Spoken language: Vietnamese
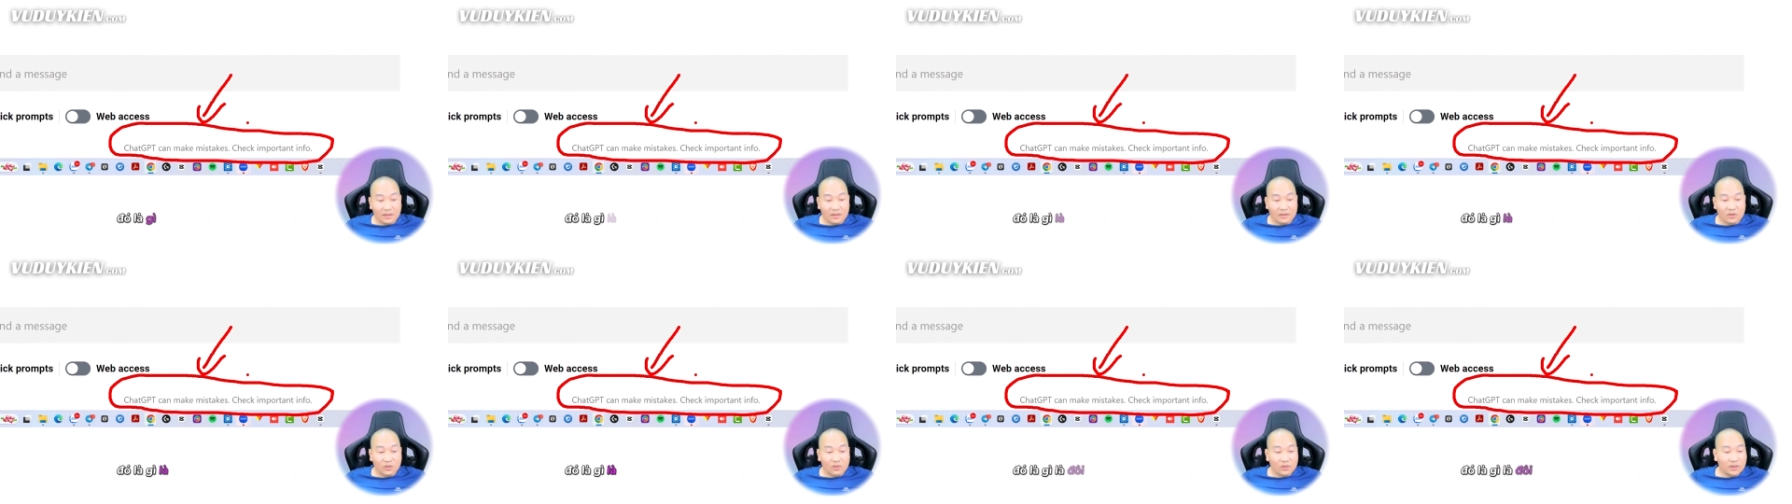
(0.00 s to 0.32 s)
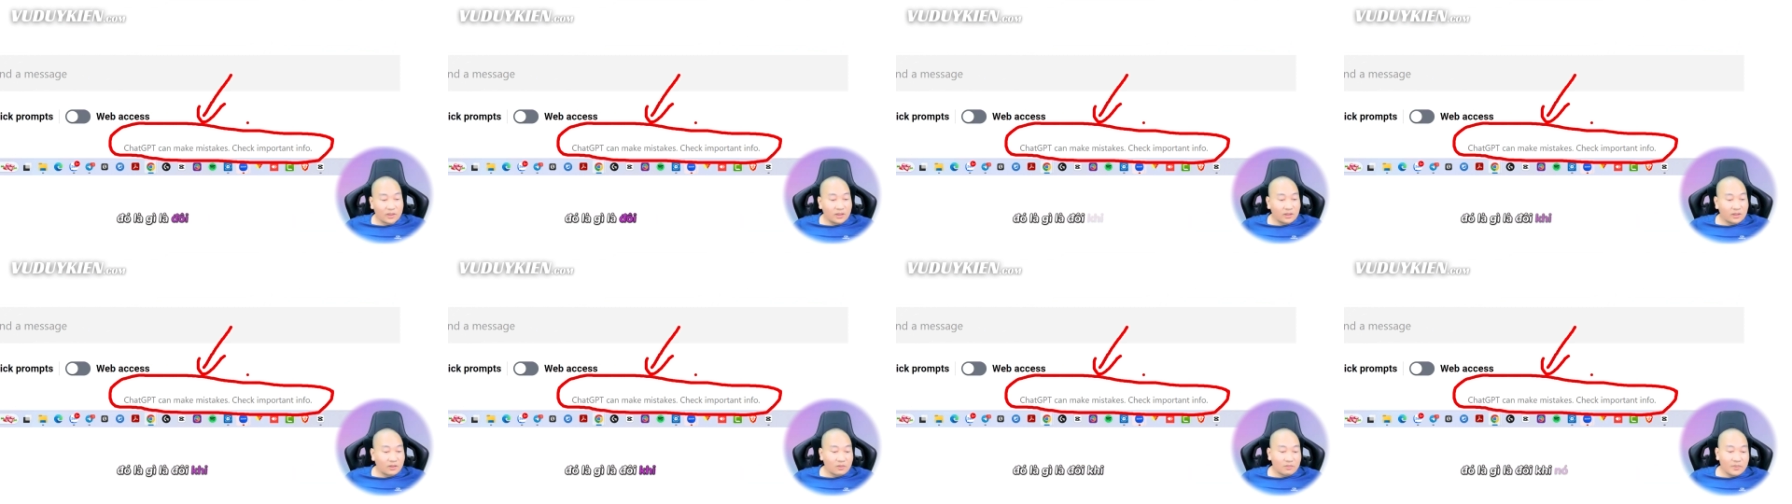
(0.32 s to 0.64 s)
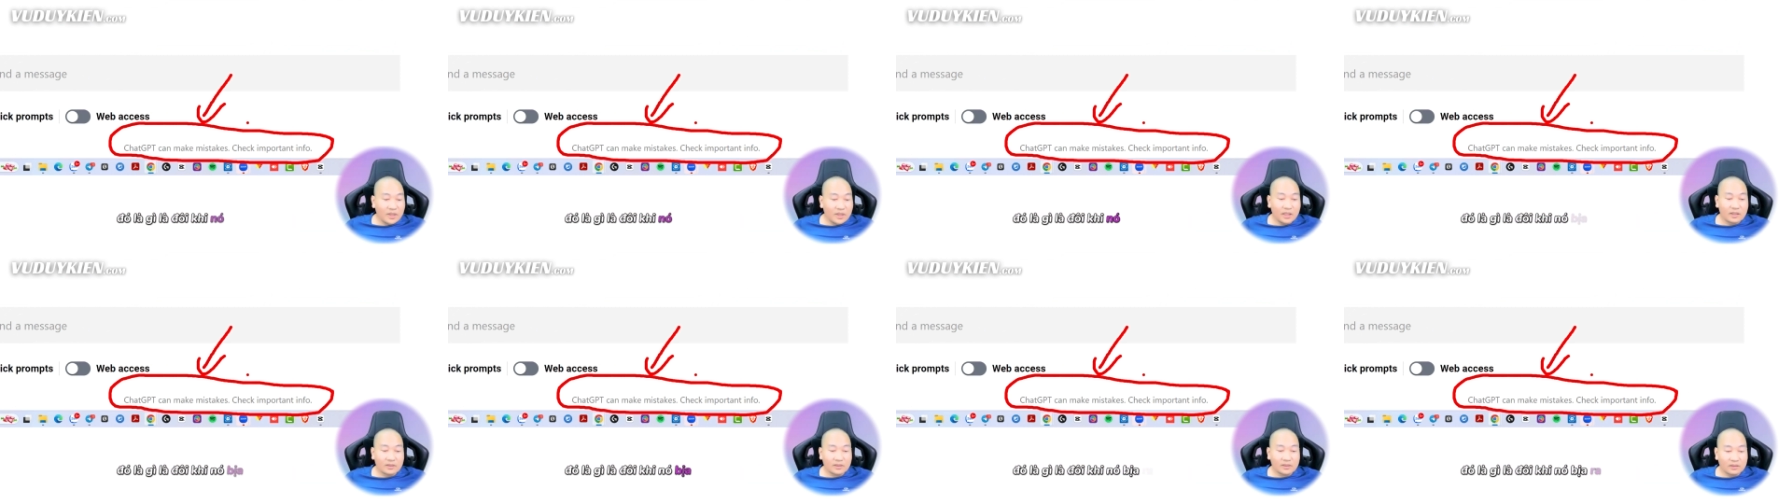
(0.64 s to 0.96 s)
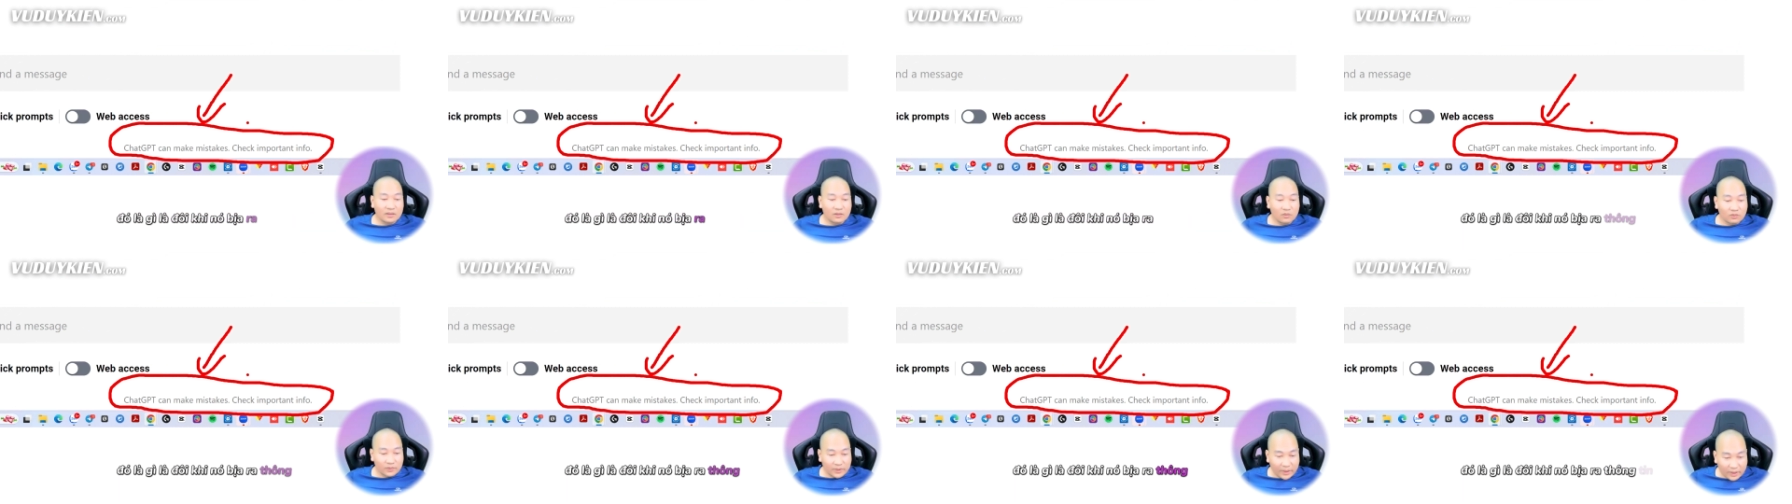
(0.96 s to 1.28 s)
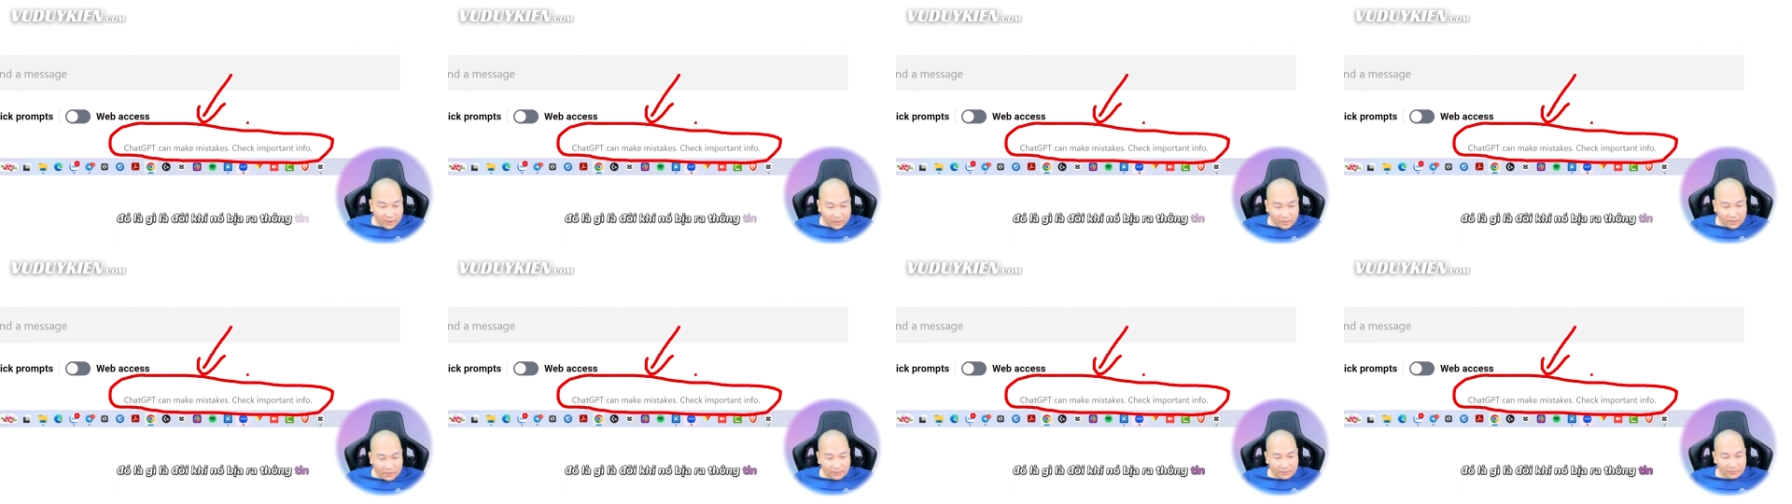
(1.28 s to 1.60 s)
Là đôi khi nó bịa ra thông
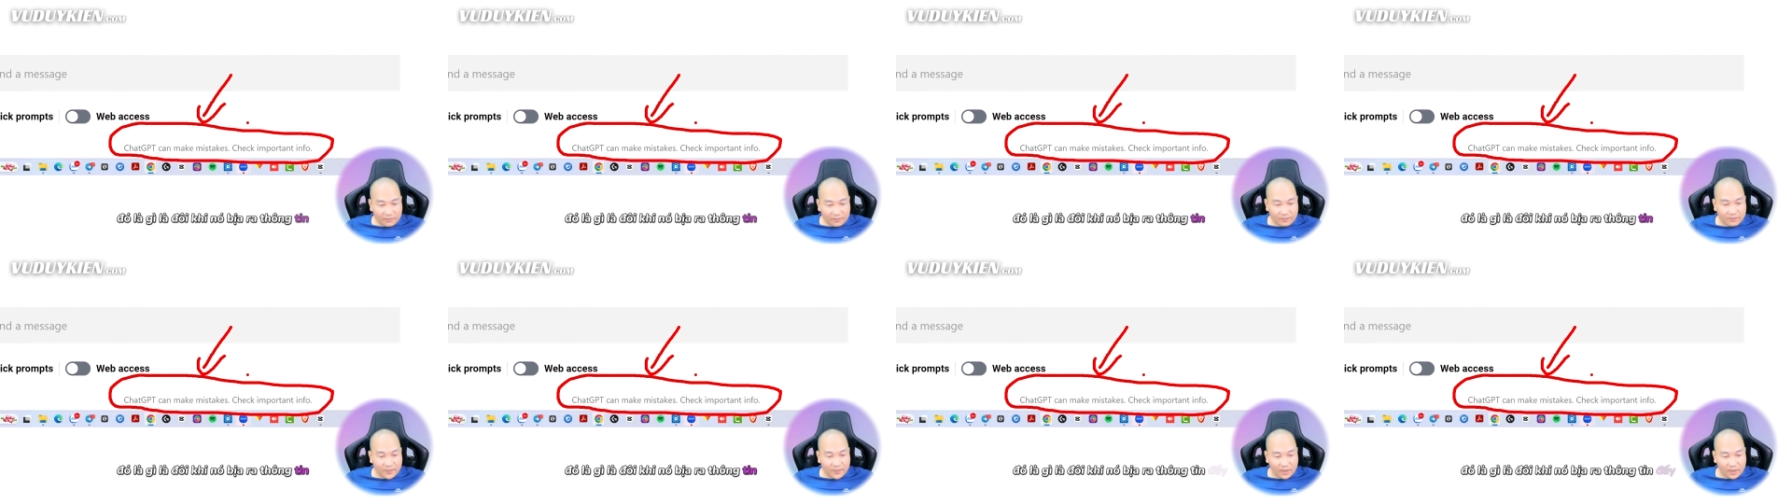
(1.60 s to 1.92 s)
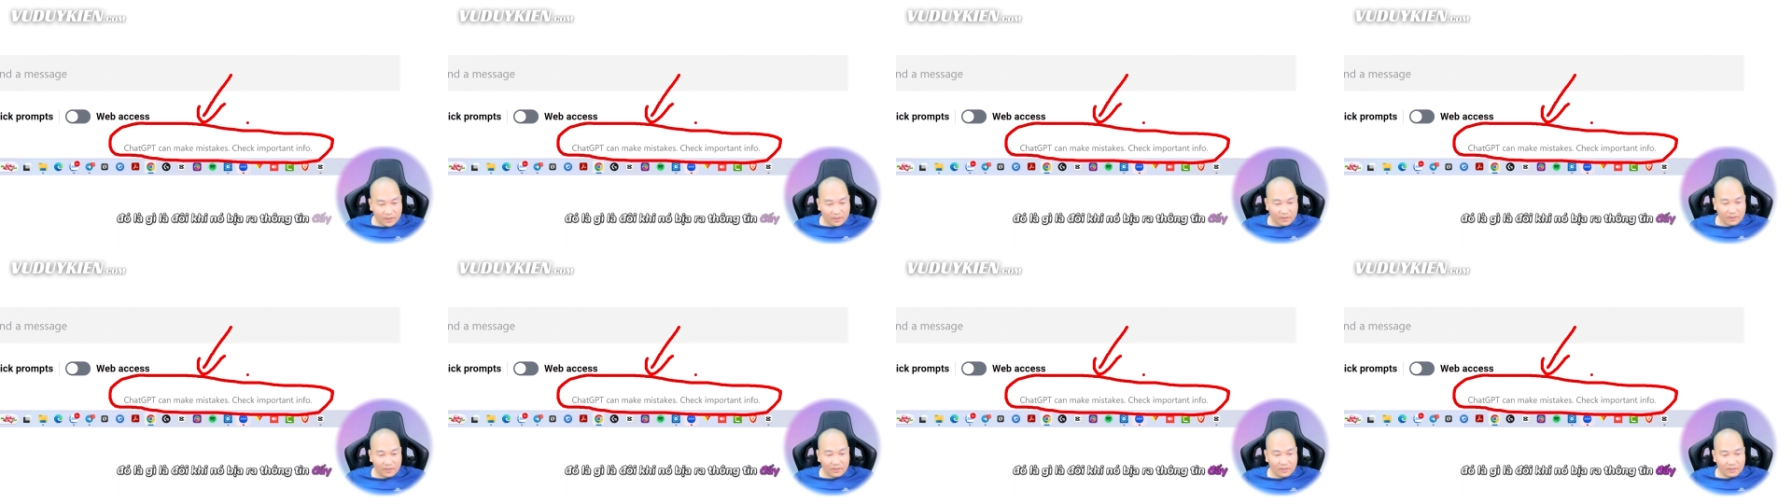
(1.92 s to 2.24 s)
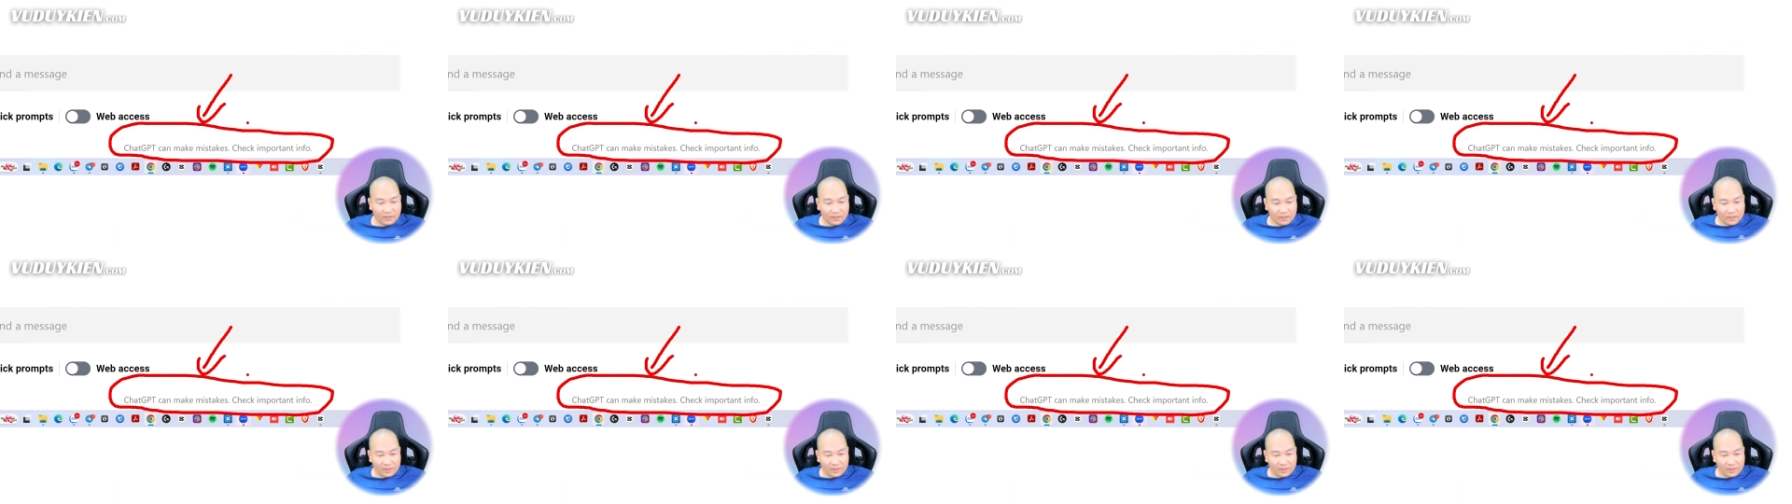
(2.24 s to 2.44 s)
tin. Đấy.